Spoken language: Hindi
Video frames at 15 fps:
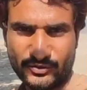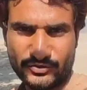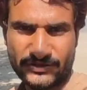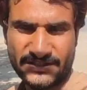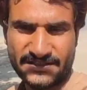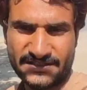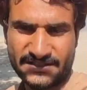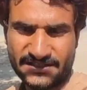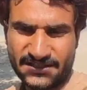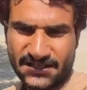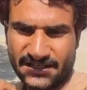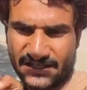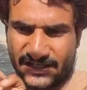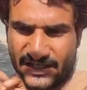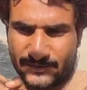लुक जो है ना इसकी
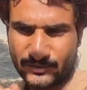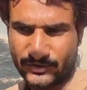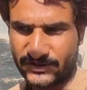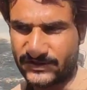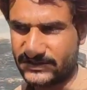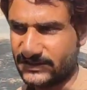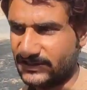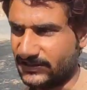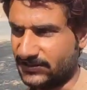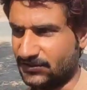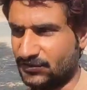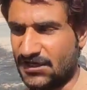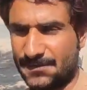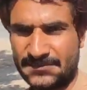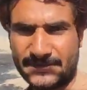दिखाएंगे आपको इनशाला
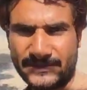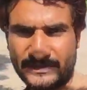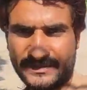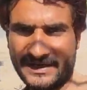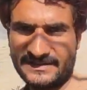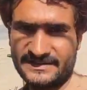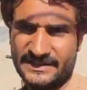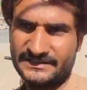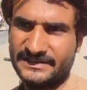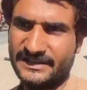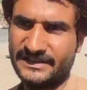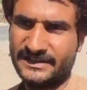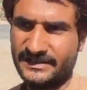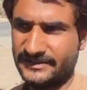तो आप सबने मेरे साथ रहना